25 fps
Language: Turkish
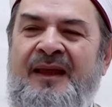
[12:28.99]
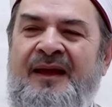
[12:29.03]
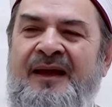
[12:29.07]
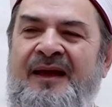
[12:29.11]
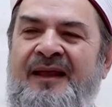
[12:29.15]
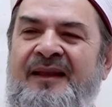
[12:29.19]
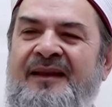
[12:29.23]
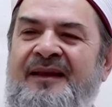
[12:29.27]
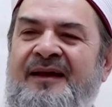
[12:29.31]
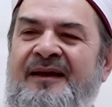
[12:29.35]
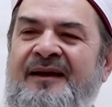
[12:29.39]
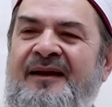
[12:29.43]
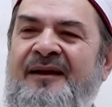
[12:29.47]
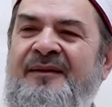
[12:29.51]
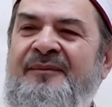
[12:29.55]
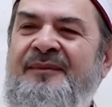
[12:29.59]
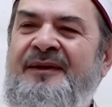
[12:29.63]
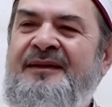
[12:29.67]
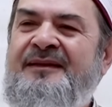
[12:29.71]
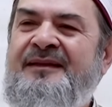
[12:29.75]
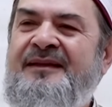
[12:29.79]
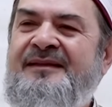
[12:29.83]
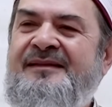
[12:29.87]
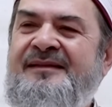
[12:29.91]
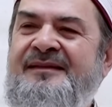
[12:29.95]
Allah
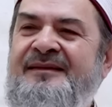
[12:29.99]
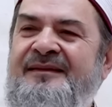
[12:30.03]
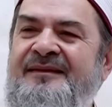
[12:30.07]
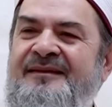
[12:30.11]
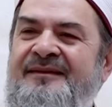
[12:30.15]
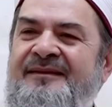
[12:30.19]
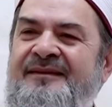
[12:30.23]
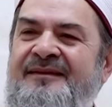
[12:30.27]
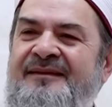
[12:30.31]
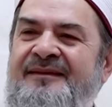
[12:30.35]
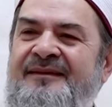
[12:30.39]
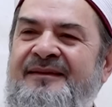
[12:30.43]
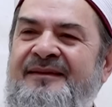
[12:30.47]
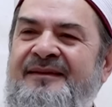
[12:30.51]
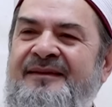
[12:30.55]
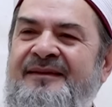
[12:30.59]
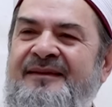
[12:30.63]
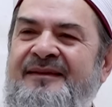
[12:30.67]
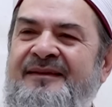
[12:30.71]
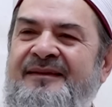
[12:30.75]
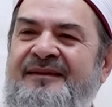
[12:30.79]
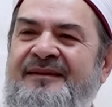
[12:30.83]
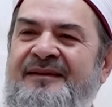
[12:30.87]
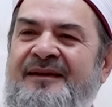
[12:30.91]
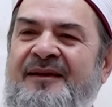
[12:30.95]
rahmet etsin.
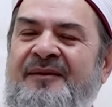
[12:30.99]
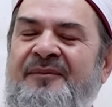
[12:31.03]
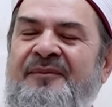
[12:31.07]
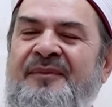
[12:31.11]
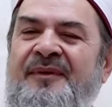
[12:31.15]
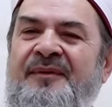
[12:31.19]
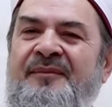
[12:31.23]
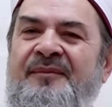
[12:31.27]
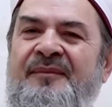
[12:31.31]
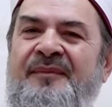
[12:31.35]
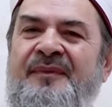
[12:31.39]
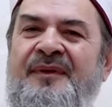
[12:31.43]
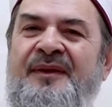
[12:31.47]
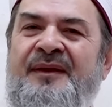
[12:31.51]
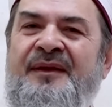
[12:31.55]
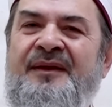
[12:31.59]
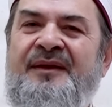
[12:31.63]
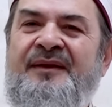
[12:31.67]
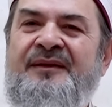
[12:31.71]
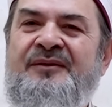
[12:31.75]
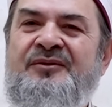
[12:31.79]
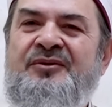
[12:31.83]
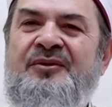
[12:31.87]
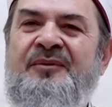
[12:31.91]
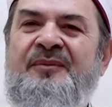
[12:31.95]
Rabbim
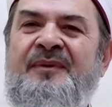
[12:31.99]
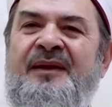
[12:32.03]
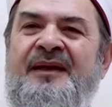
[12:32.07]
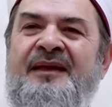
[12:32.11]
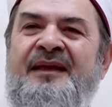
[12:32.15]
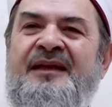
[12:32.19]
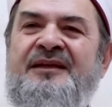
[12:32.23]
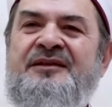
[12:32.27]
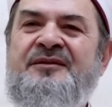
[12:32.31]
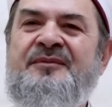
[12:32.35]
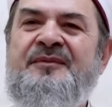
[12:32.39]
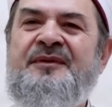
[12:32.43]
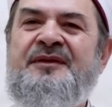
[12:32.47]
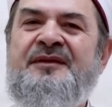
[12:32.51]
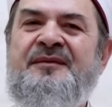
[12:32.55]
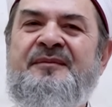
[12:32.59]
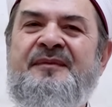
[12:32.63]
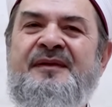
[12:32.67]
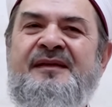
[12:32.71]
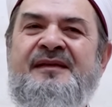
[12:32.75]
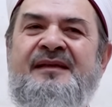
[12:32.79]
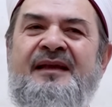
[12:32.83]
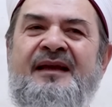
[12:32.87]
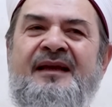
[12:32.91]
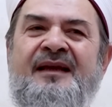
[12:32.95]
cümle
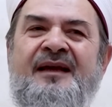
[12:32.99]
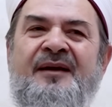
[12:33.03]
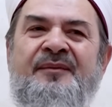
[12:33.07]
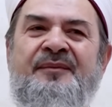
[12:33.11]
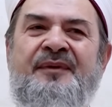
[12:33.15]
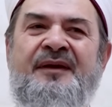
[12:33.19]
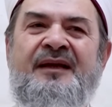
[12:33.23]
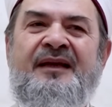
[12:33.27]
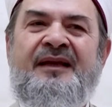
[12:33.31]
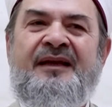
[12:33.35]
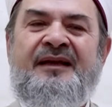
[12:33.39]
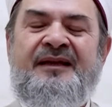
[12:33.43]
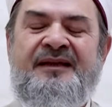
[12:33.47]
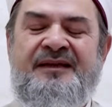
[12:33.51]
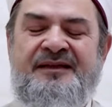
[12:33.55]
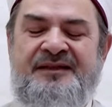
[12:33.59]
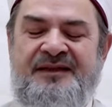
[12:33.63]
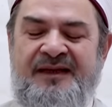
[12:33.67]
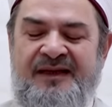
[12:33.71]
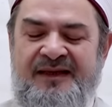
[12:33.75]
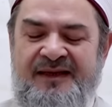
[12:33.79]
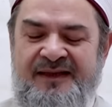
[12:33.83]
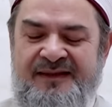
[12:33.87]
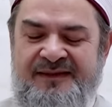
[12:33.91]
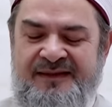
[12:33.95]
geçmişimizle kabirlerini
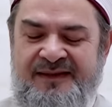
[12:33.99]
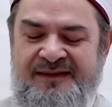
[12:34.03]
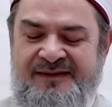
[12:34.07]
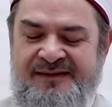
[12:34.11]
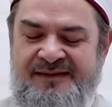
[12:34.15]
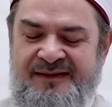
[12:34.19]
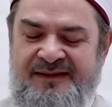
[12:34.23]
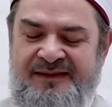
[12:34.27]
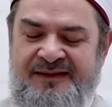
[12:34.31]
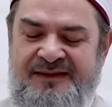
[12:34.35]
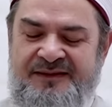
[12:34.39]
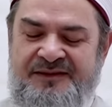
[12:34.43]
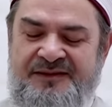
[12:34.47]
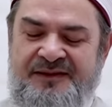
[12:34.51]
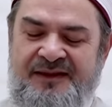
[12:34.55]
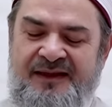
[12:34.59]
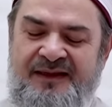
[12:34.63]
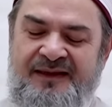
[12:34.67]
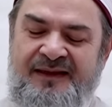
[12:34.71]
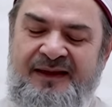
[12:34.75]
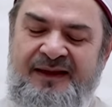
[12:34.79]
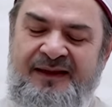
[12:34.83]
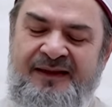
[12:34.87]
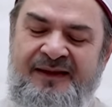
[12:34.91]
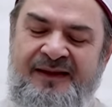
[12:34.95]
cennet etsin
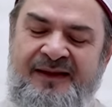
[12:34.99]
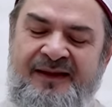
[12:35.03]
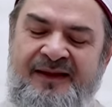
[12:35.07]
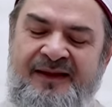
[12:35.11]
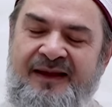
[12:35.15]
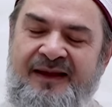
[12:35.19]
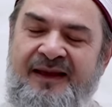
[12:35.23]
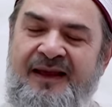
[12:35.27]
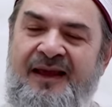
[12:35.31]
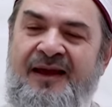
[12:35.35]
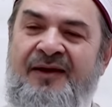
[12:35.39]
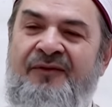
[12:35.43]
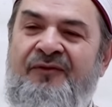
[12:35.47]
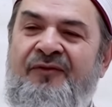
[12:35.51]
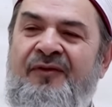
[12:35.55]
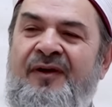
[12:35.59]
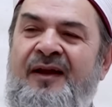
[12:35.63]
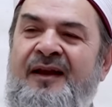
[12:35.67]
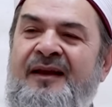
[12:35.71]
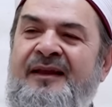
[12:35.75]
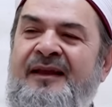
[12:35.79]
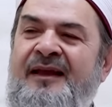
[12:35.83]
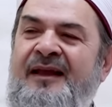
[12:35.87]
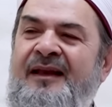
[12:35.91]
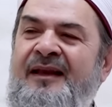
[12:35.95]
inşallah.
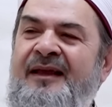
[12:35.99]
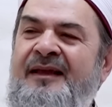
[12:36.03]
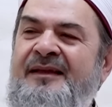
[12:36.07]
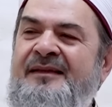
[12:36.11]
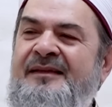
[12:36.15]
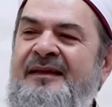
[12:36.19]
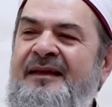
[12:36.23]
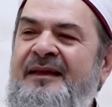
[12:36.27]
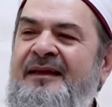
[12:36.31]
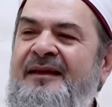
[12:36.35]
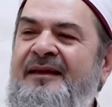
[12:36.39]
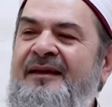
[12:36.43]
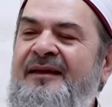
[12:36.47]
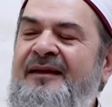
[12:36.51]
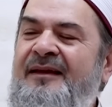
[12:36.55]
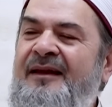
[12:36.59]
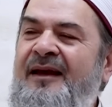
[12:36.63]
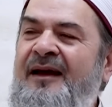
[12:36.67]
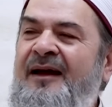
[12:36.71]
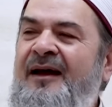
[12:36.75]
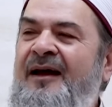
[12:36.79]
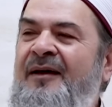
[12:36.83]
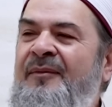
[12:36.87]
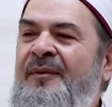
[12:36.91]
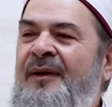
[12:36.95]
Evvel geleydik e
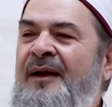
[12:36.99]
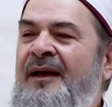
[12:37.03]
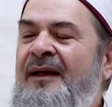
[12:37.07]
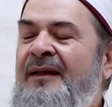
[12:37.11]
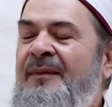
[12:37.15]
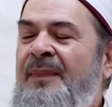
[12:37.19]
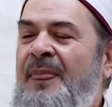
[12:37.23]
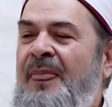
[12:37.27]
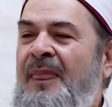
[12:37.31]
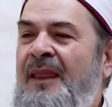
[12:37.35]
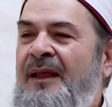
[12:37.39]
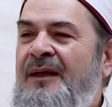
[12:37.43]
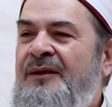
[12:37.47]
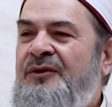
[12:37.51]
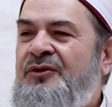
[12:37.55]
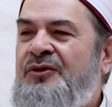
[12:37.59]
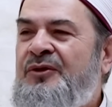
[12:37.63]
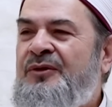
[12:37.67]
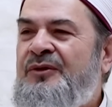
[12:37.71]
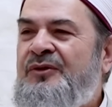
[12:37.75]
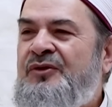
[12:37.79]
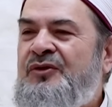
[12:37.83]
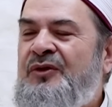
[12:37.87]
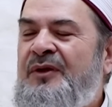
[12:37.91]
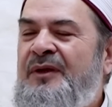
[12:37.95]
ama
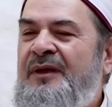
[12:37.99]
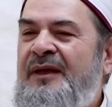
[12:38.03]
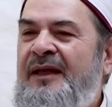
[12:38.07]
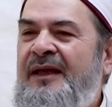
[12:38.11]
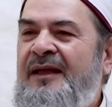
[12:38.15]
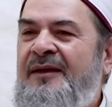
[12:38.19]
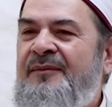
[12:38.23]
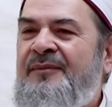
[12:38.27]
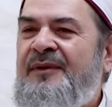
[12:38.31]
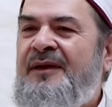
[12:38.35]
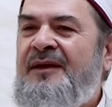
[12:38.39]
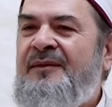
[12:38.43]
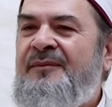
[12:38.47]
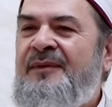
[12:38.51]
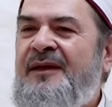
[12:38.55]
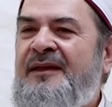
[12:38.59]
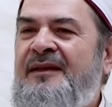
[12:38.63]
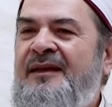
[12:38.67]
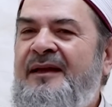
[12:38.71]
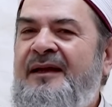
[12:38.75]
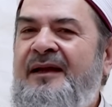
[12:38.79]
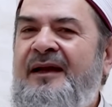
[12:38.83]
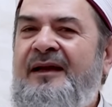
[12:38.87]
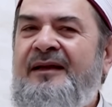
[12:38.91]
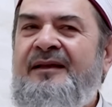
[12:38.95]
şunu söyleyeyim
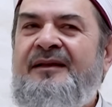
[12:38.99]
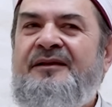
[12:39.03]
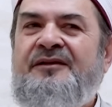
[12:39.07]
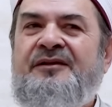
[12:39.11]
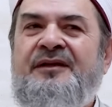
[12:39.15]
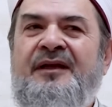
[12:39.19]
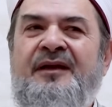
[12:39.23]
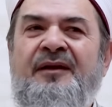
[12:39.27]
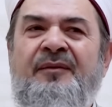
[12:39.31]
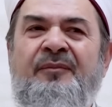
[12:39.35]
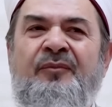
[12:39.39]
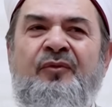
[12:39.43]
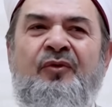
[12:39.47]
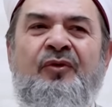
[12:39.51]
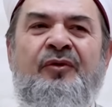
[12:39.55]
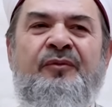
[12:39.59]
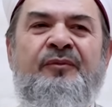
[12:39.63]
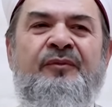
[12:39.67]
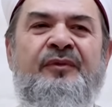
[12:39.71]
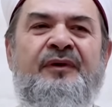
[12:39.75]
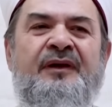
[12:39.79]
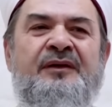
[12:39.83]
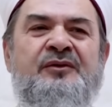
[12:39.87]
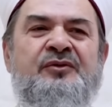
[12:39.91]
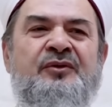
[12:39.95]
kıymetli kardeşlerim.
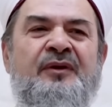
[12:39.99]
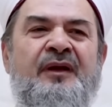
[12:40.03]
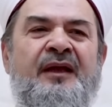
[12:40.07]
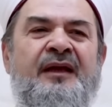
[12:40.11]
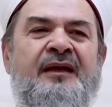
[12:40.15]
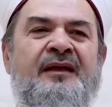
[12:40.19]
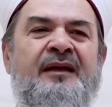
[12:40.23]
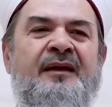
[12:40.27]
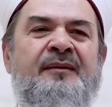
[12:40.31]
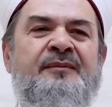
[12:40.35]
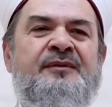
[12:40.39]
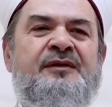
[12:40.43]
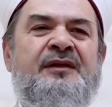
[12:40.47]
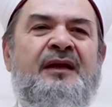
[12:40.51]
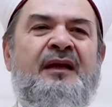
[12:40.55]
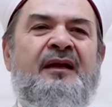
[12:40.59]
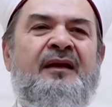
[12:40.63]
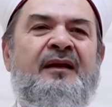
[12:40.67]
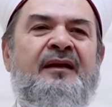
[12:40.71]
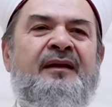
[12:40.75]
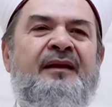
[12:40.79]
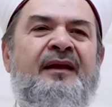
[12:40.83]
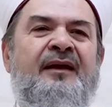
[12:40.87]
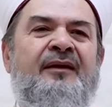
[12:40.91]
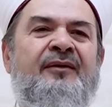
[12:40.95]
Resul-i Ekrem
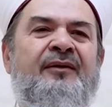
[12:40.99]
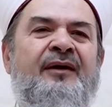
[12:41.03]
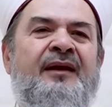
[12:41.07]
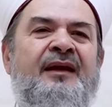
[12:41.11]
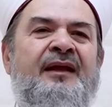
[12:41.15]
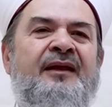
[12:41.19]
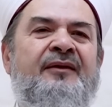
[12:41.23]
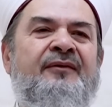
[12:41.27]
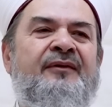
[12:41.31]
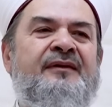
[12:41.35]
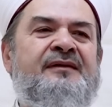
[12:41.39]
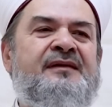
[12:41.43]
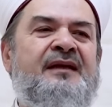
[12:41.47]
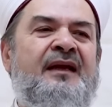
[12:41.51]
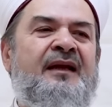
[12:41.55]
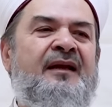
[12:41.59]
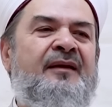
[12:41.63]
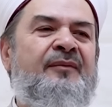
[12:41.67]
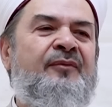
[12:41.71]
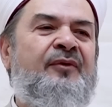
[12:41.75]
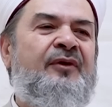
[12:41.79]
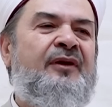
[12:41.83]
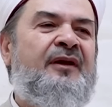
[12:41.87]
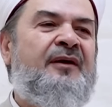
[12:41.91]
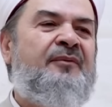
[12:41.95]
sallallahu aleyhi ve
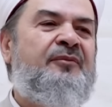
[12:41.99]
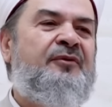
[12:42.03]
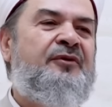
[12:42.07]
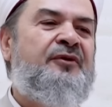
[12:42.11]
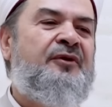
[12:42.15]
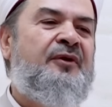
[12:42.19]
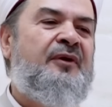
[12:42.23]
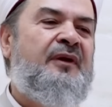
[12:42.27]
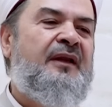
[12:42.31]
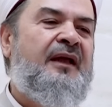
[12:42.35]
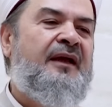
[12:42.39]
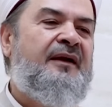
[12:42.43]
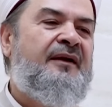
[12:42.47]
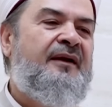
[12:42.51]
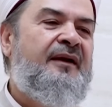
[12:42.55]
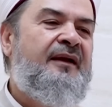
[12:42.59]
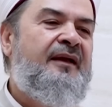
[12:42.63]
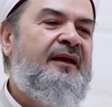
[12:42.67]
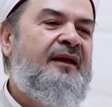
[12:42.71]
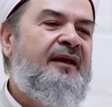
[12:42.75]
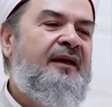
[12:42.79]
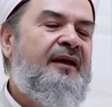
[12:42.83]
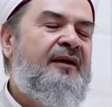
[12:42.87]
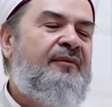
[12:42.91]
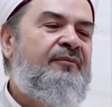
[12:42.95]
sellem öyle buyuruyorlar.
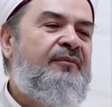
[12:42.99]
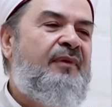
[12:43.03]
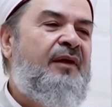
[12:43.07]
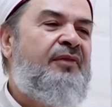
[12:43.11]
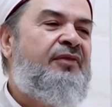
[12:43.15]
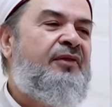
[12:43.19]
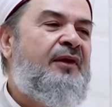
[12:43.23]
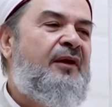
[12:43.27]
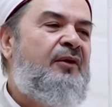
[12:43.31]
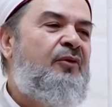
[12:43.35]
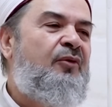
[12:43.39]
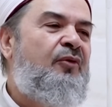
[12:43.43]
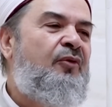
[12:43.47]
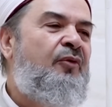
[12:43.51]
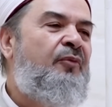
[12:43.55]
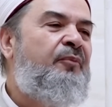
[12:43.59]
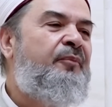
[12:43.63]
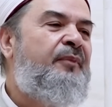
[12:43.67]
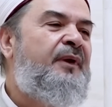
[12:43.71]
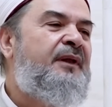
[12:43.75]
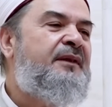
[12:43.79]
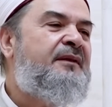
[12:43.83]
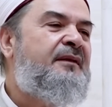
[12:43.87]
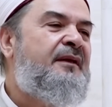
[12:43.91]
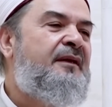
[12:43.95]
Meselu
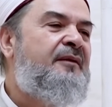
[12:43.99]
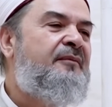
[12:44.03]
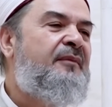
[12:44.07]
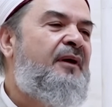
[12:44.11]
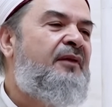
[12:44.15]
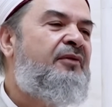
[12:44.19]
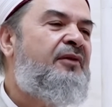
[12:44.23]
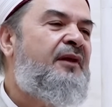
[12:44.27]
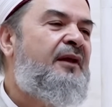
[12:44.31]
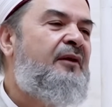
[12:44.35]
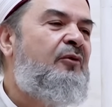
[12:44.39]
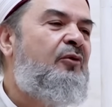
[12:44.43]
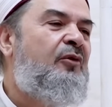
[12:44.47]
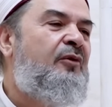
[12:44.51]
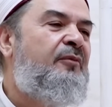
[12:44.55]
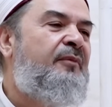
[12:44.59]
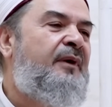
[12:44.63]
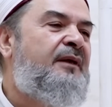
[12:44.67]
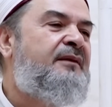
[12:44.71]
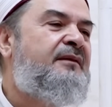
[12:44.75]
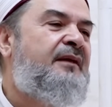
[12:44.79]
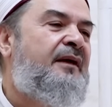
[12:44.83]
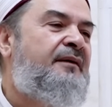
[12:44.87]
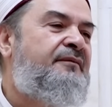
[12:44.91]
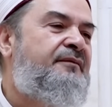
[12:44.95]
ümmeti meselül
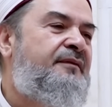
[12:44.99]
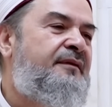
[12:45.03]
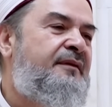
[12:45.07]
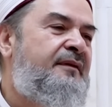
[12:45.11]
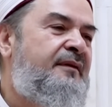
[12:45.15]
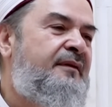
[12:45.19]
matar.